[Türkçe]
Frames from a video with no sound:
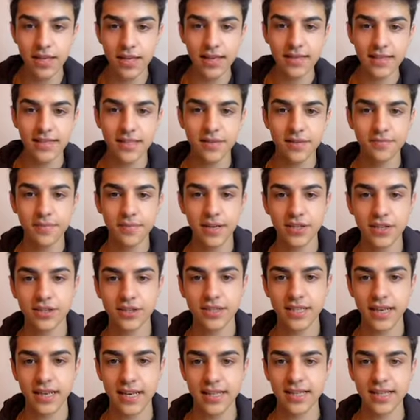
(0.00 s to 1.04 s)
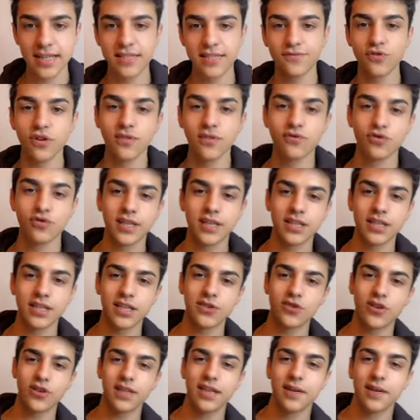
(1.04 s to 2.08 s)
Gelat 25. Gelatix Forever.
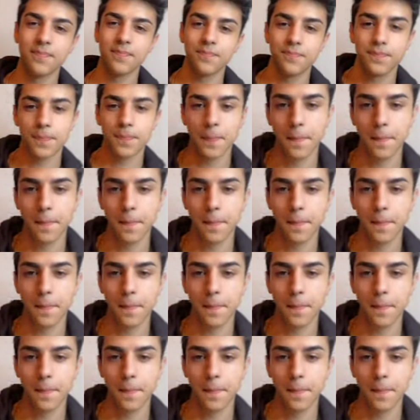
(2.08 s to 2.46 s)
Teşekkür ederim.